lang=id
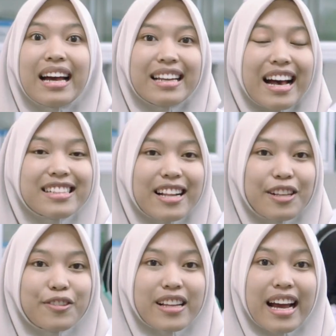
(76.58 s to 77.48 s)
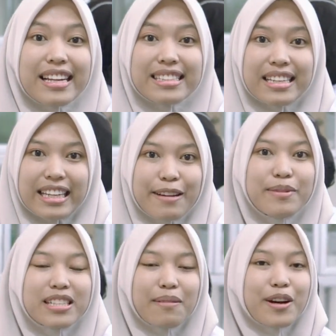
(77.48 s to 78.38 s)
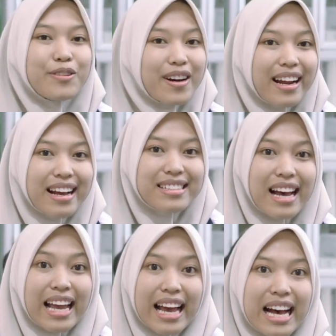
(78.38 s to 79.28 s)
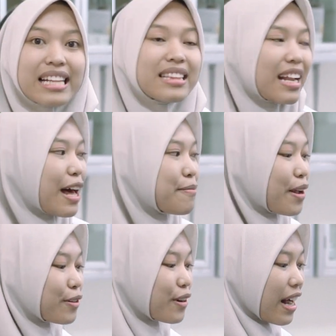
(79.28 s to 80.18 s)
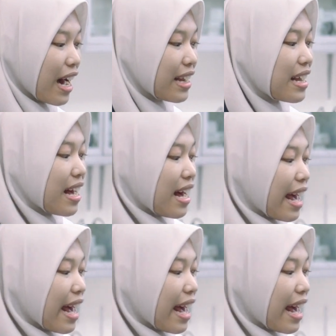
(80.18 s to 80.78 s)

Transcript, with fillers: Nah, selanjutnya di sini bersama dua rekan saya telah melakukan